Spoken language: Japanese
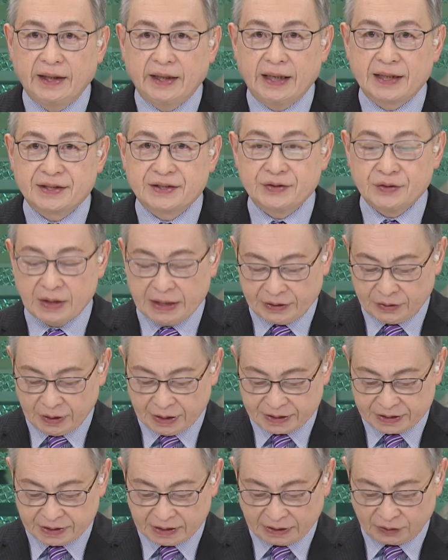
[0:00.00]

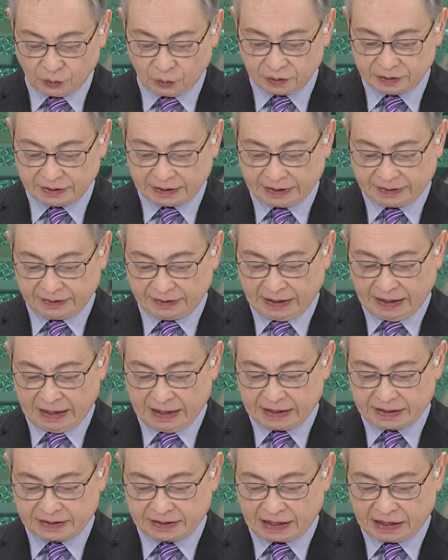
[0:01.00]
SNS などを使っ
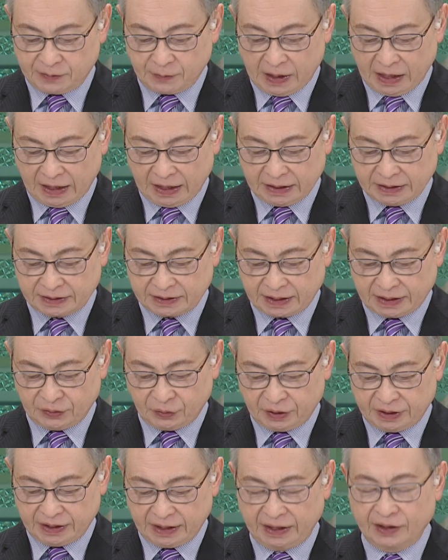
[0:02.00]
たサイバー犯罪
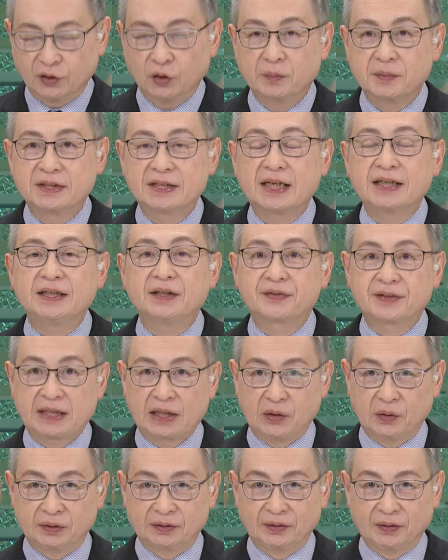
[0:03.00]
の被害を未然に防
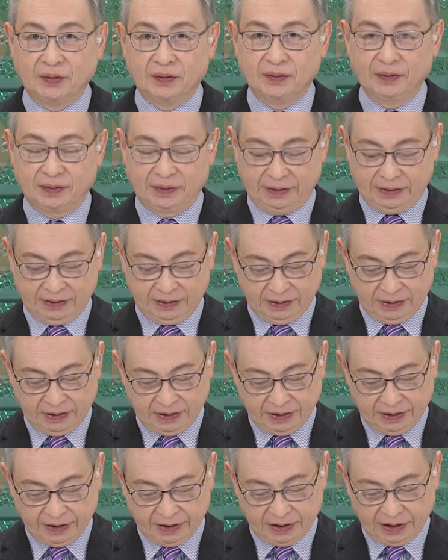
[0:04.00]
ごうと
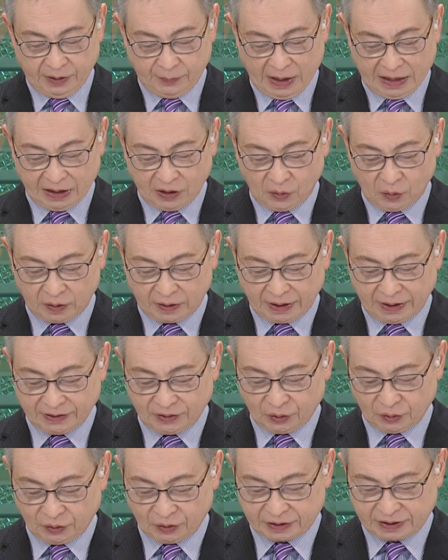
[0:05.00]
レバンガ北海
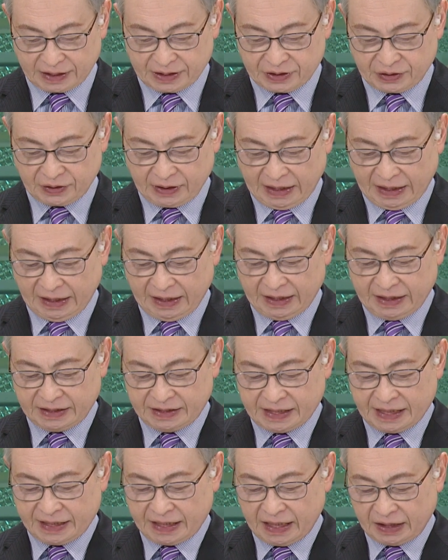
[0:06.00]
道の選手が
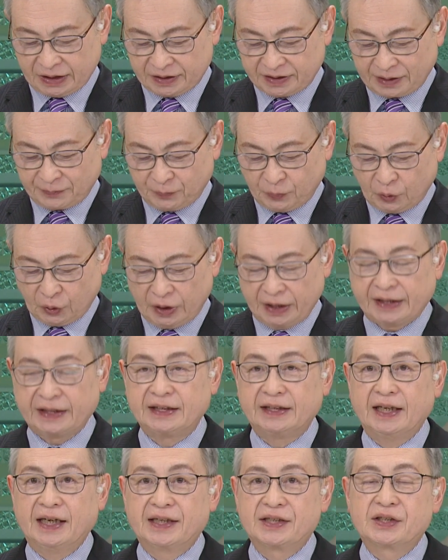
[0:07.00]
JR 札幌
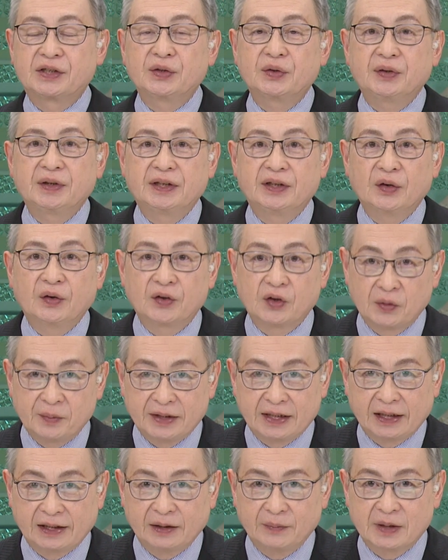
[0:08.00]
駅で注意を呼び
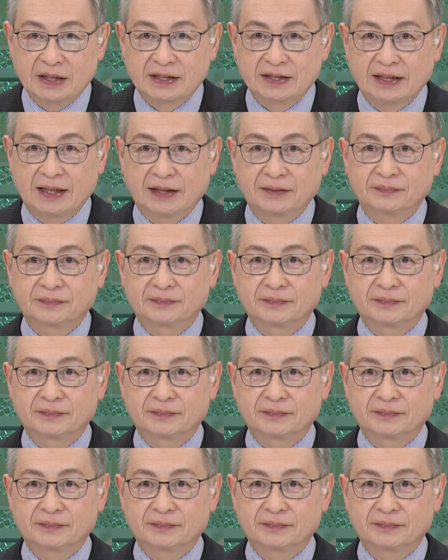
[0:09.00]
かけました